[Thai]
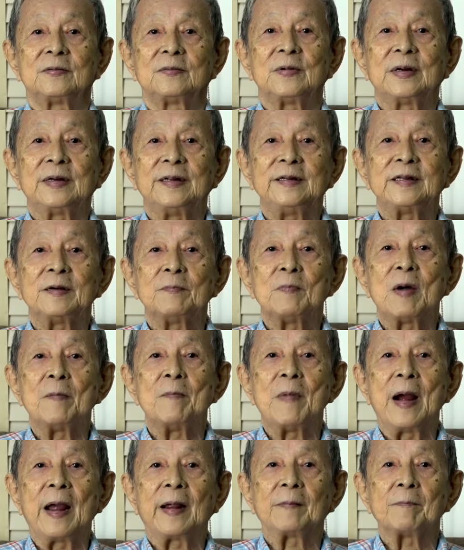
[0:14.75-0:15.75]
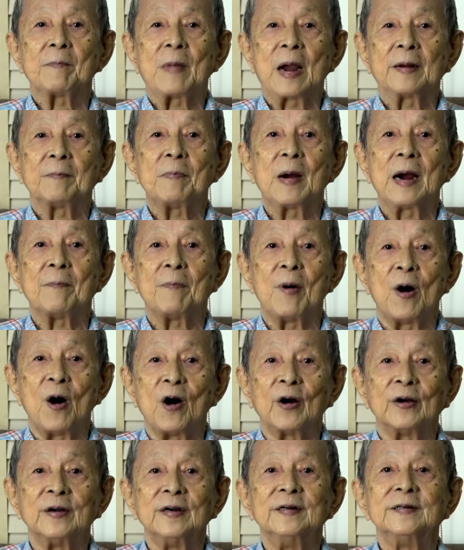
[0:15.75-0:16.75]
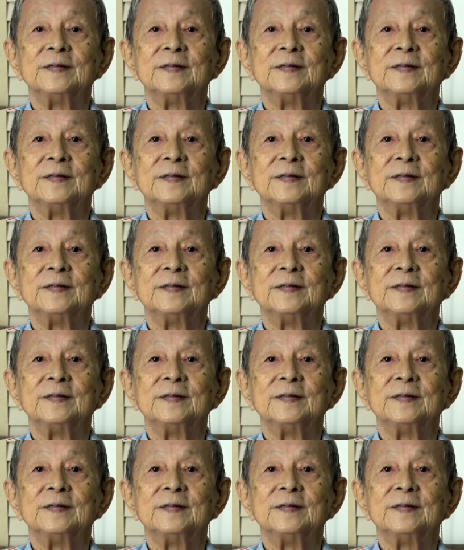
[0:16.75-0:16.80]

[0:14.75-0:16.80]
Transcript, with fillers: วันนี้จะมาแบ่งปันพระพร